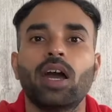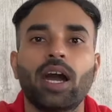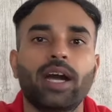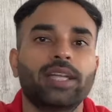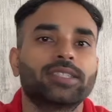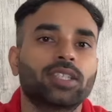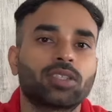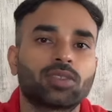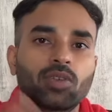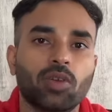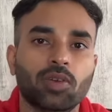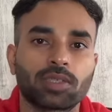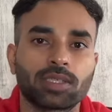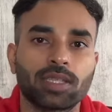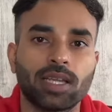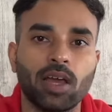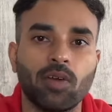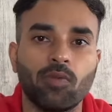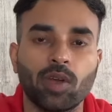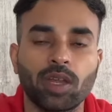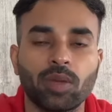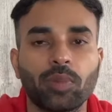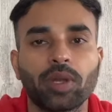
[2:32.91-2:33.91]
அந்த ஸ்டாக்ஸ்லாம்
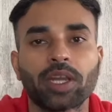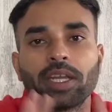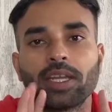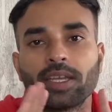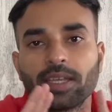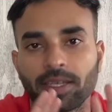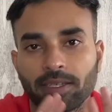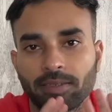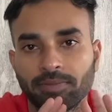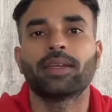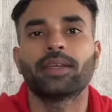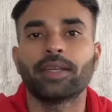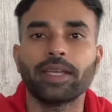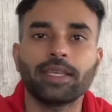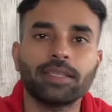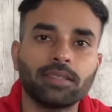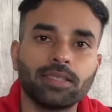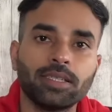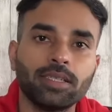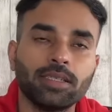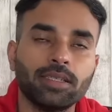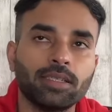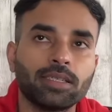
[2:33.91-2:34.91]
அவாய்ட் பண்ணிடுங்க
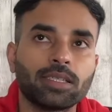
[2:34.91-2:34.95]
நெக்ஸ்ட்